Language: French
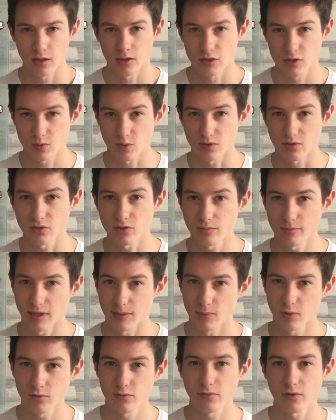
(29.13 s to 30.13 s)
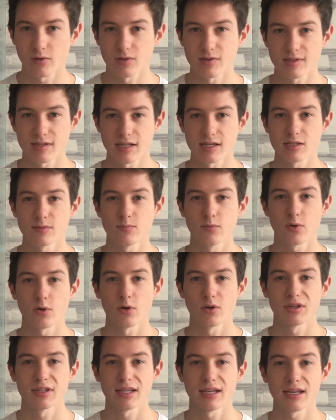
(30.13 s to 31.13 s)
Cependant, ma banque française
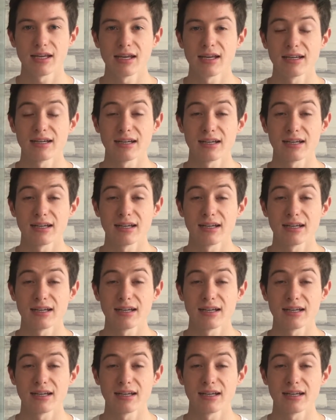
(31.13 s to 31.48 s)
prenait